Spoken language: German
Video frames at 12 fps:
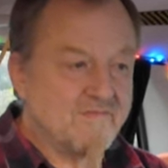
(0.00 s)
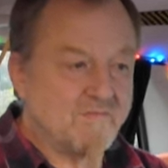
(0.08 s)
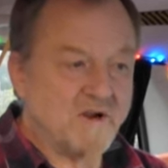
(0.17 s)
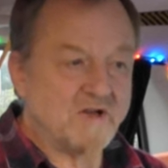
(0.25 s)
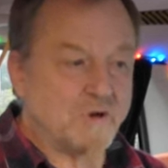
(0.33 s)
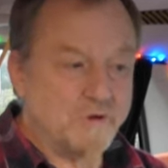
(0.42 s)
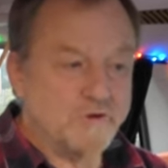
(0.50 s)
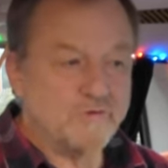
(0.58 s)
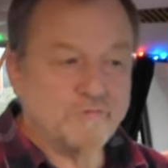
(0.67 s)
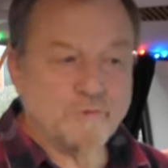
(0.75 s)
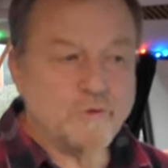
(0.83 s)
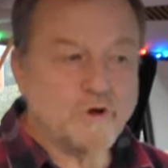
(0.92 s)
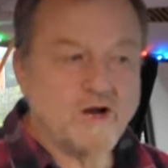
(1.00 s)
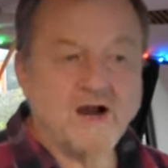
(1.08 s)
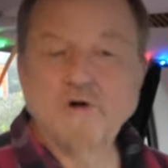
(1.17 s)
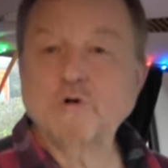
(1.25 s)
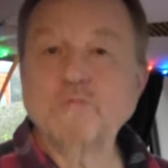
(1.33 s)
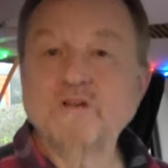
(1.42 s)
Man konnte früher
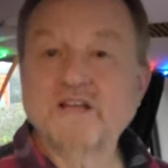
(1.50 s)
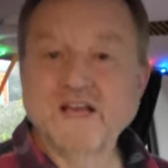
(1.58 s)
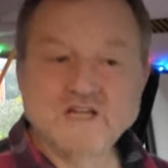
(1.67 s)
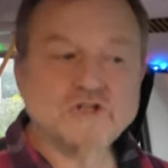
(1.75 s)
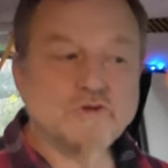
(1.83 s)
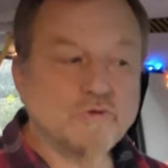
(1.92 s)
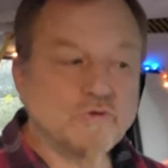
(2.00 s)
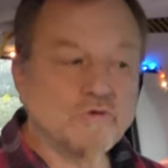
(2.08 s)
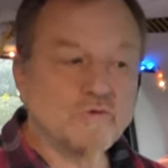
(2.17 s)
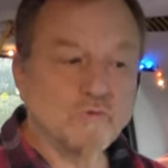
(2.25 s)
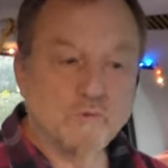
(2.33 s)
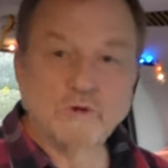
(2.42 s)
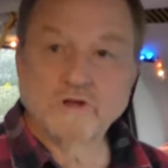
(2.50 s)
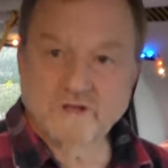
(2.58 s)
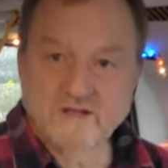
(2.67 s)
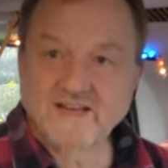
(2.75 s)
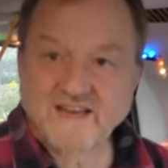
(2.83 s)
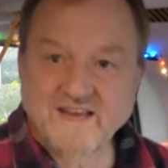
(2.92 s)
auch mit Rechten und
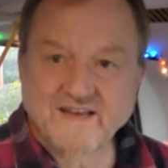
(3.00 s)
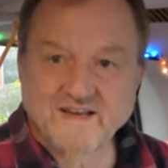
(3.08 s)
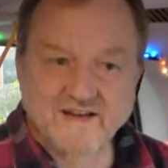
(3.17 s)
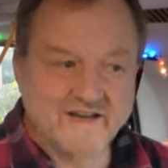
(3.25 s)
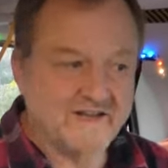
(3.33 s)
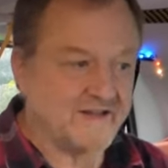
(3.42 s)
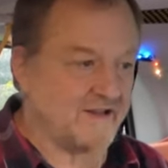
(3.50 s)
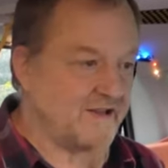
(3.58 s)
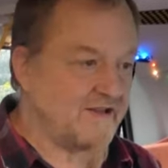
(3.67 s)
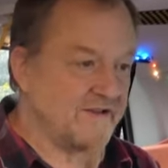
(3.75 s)
Linken reden